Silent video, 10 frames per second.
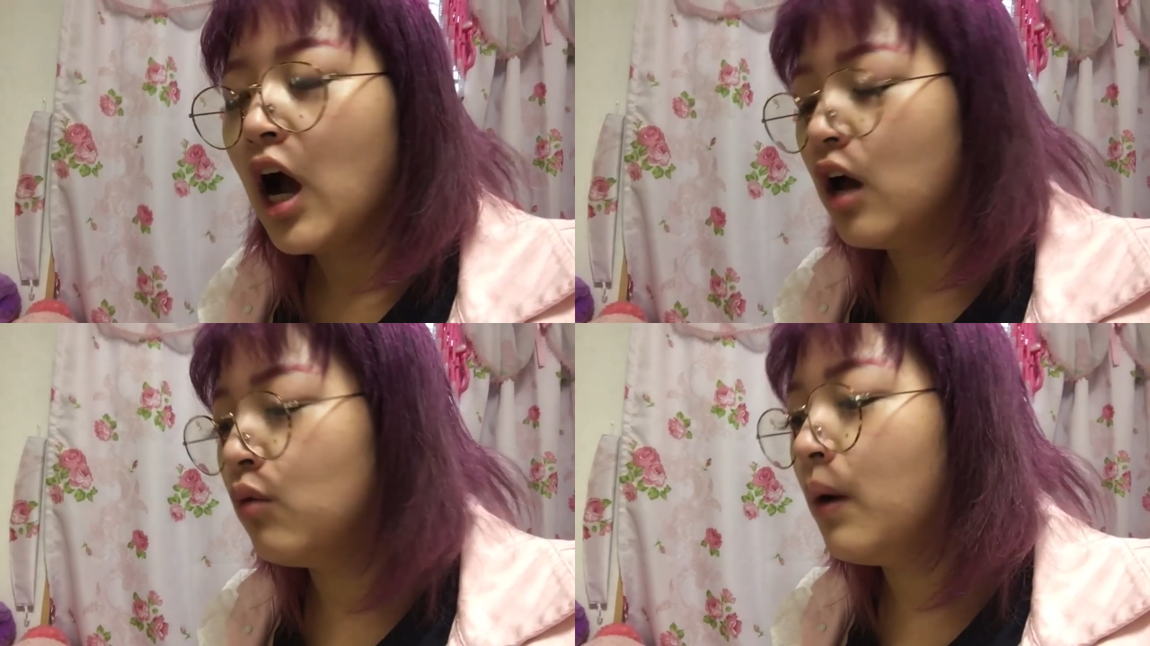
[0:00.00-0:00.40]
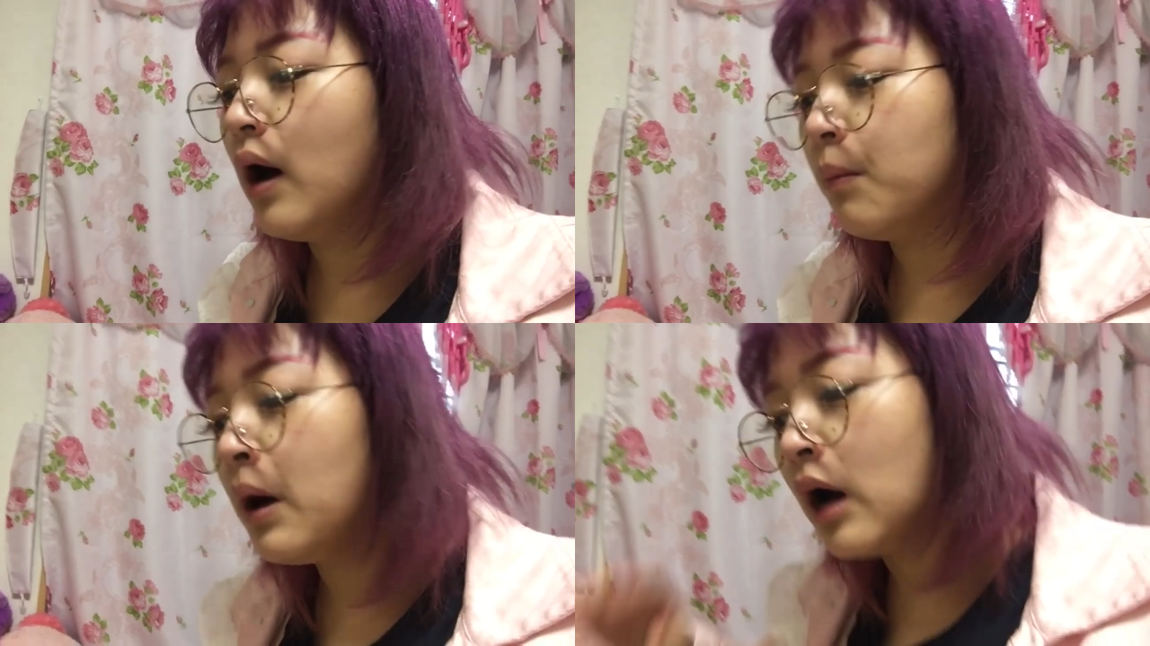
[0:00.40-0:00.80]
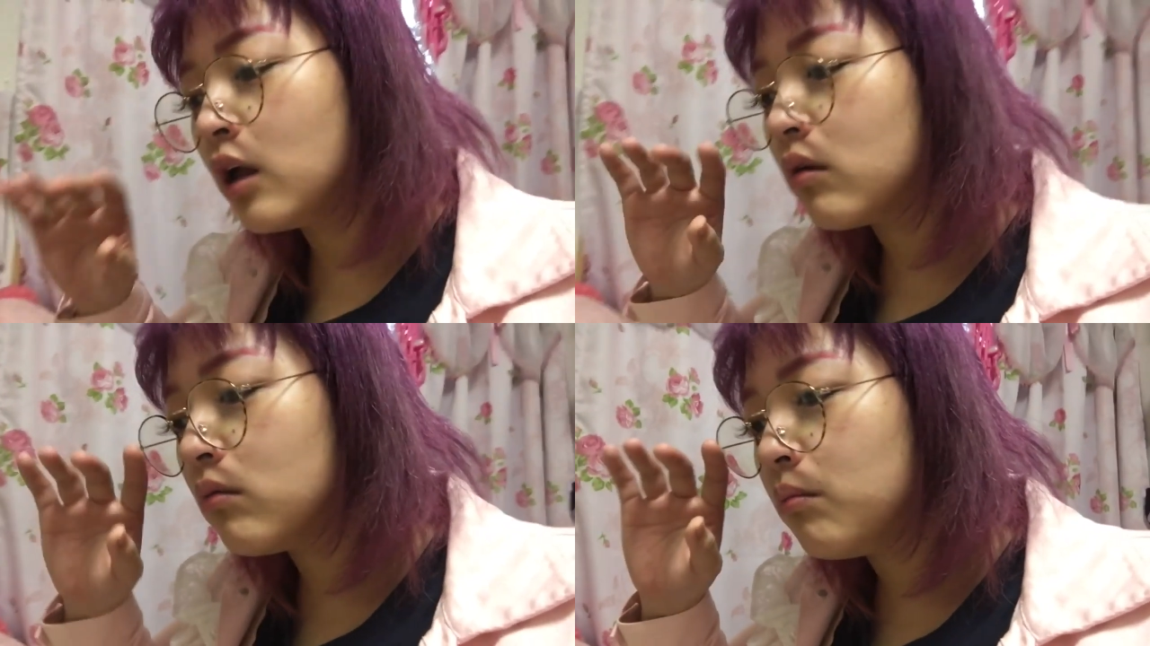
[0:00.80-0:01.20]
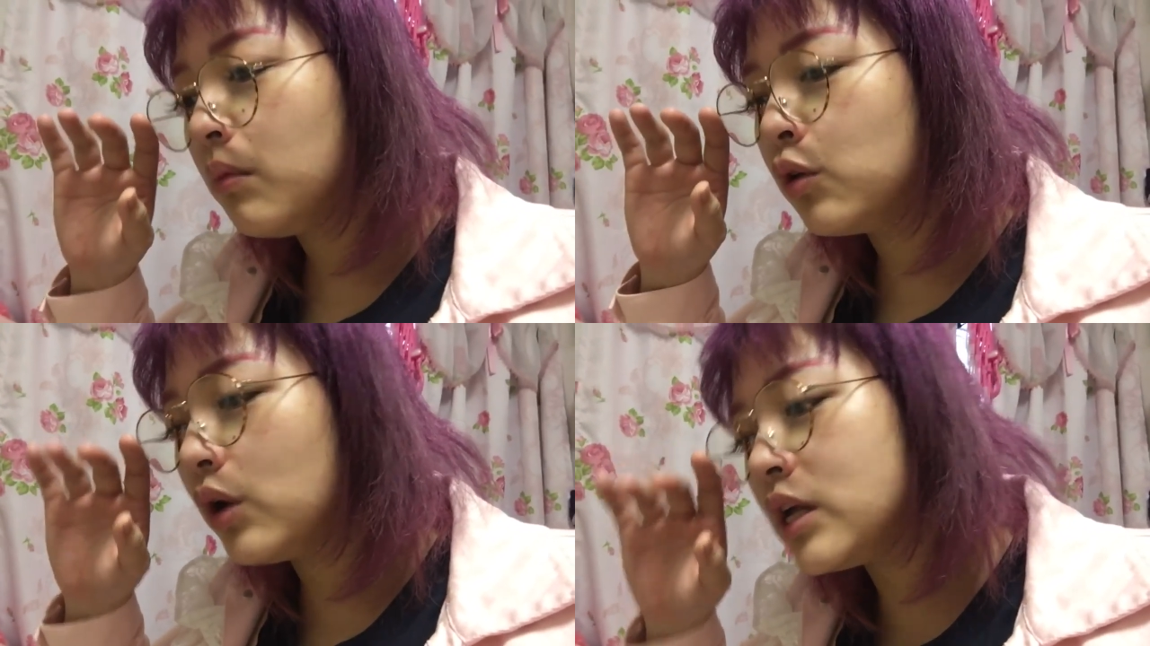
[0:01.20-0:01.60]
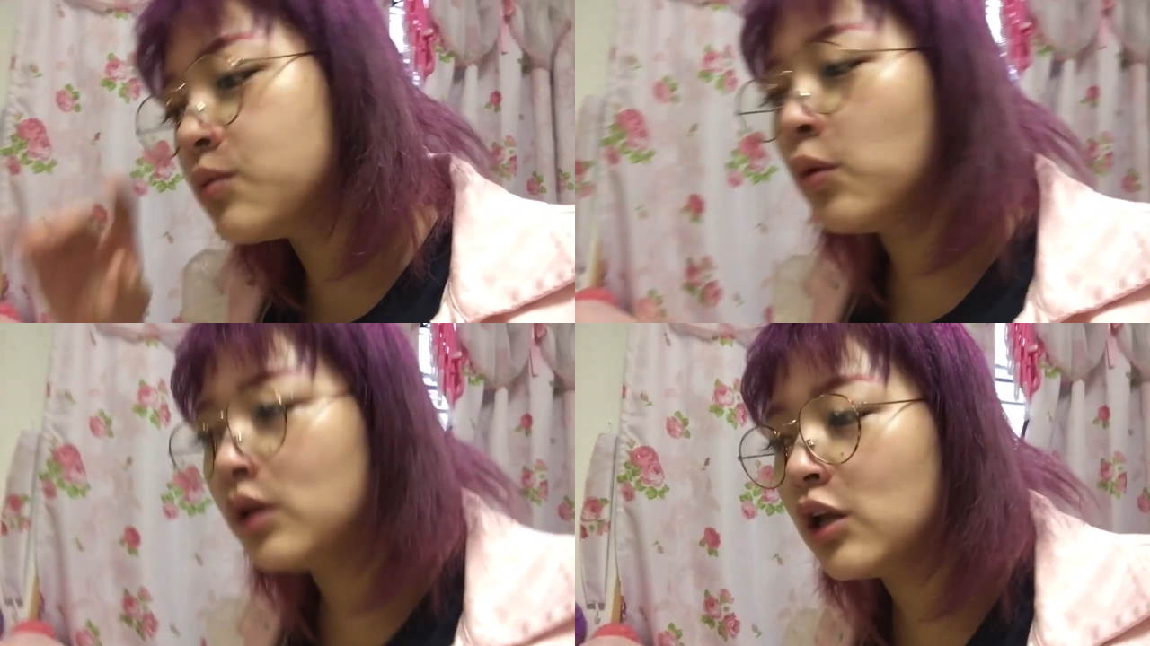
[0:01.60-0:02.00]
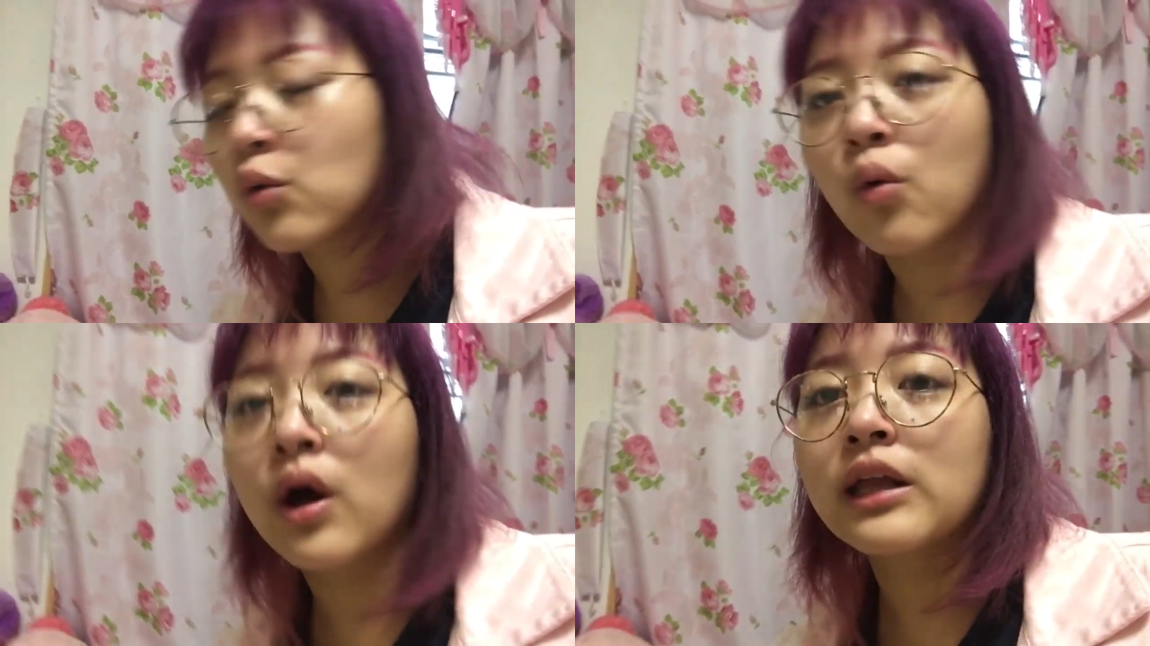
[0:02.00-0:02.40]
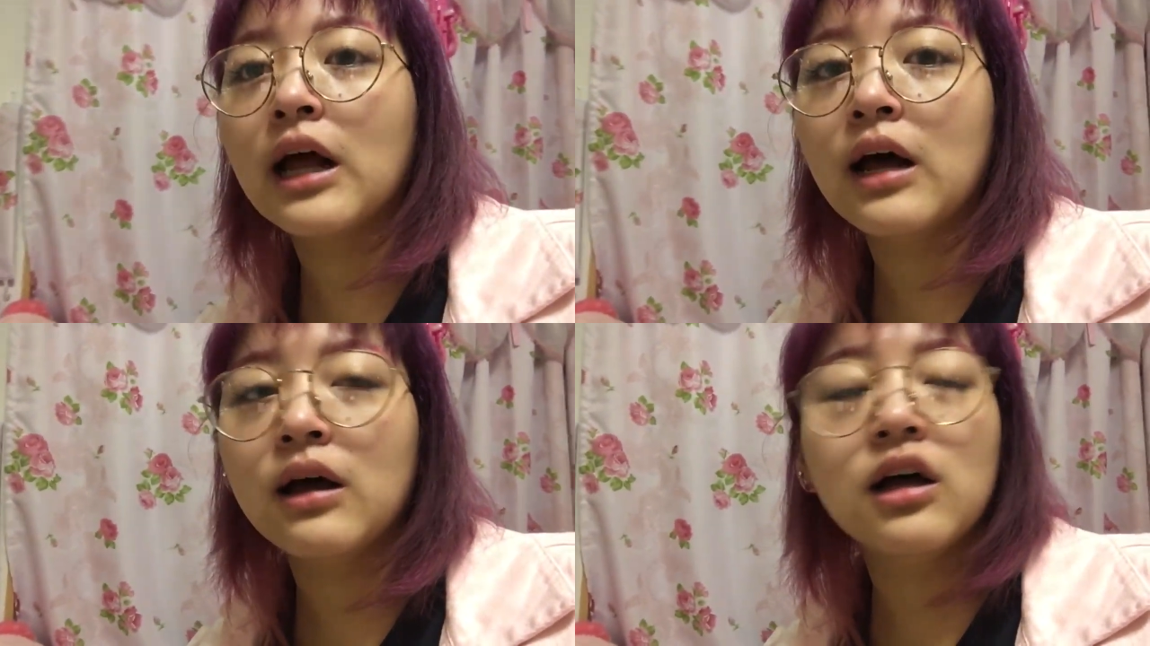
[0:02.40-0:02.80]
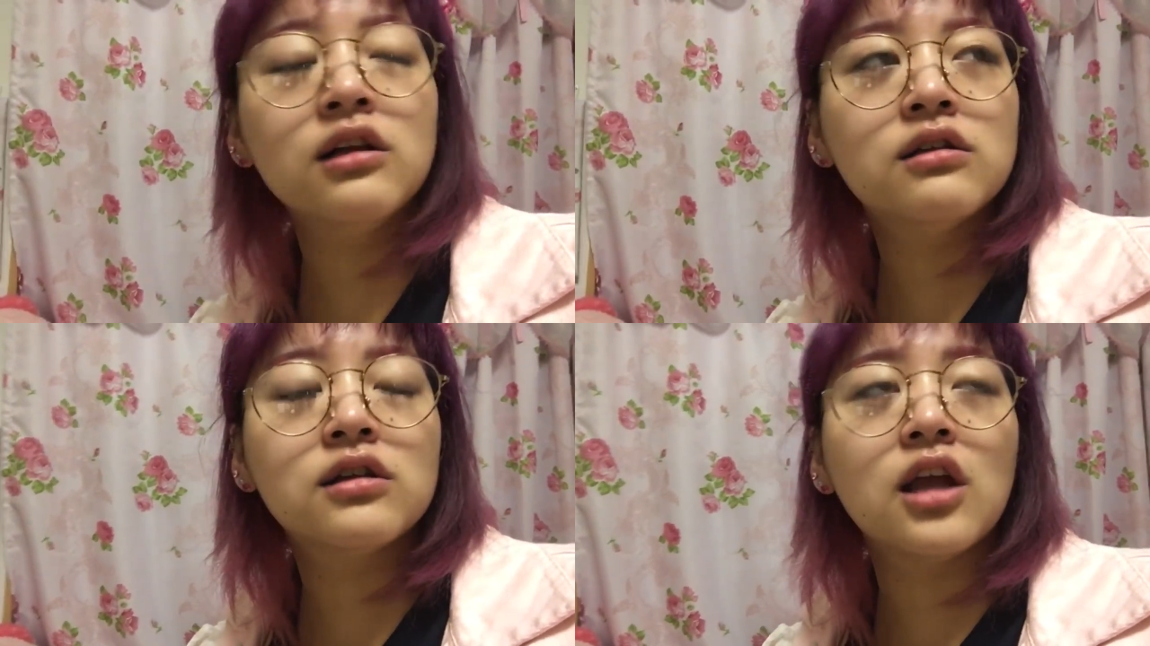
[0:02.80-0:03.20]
あのまあまあまあとりあえずよんじゅうはち超えたっ